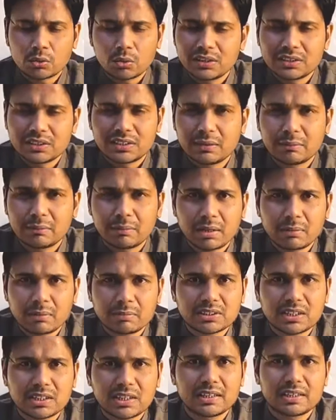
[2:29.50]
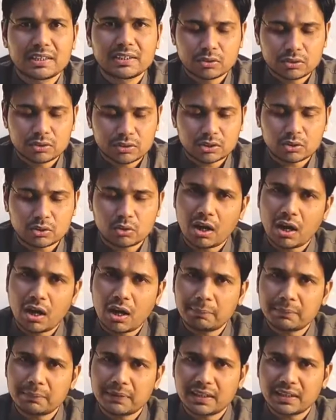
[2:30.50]
कोई इतनी बड़ा मसला नहीं होता तो
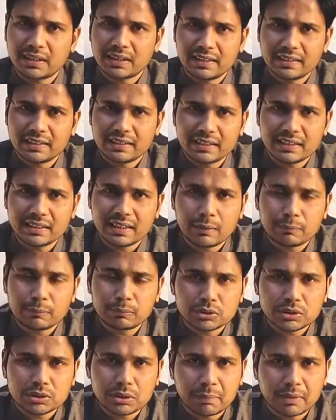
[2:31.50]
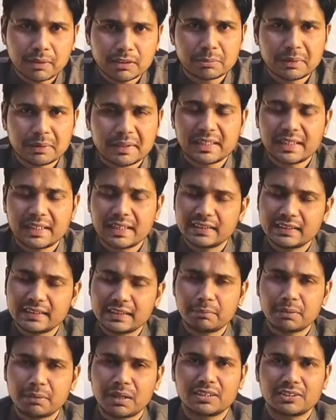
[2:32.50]
आप क्या करेंगे कि आप उसके पास बैठे
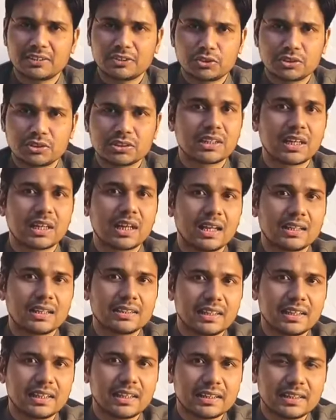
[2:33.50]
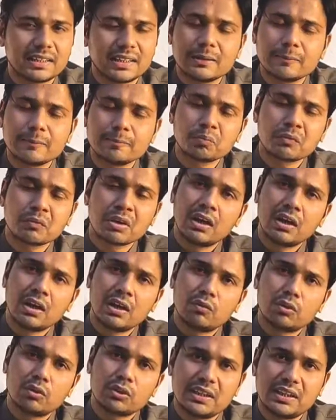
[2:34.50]
रहेंगे प्यार से उसे सहलाते रहेंगे
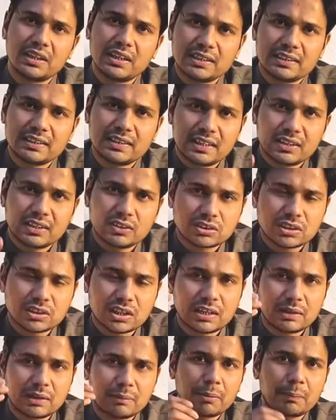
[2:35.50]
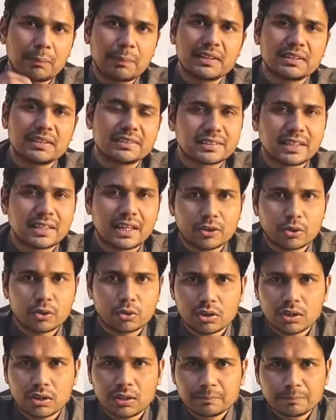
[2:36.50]
वो धीरे धीरे उसका लेबर पेन स्टार्ट
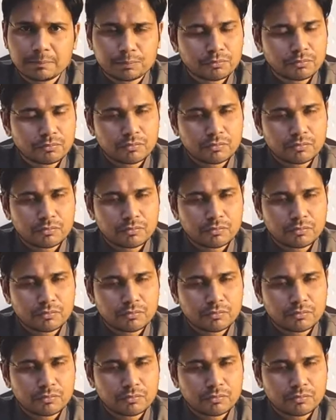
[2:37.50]
होगा